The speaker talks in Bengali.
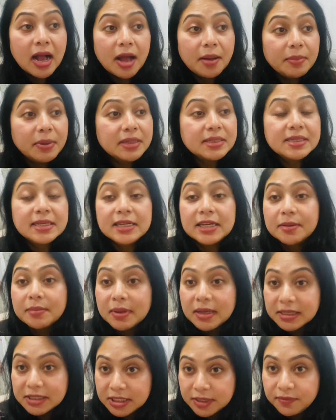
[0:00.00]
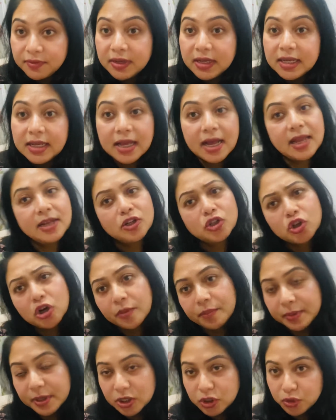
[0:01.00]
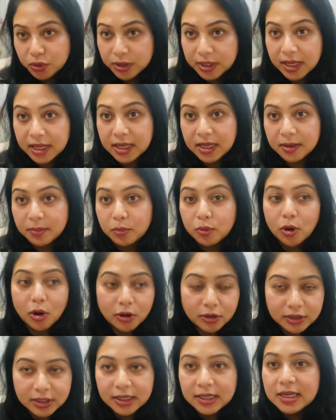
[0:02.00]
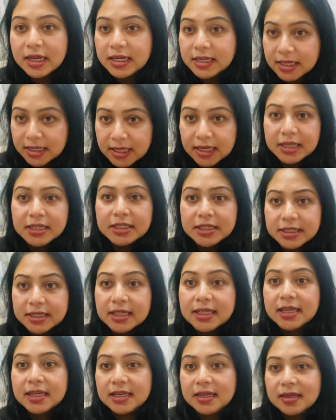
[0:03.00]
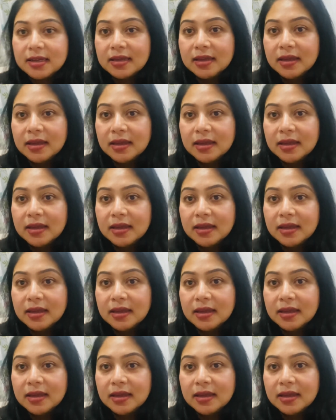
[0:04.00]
আমরা সিনেমা টিভি গান সব কিছুই দেখি ব্লগ দেখি এটা দেখি সেটা দেখি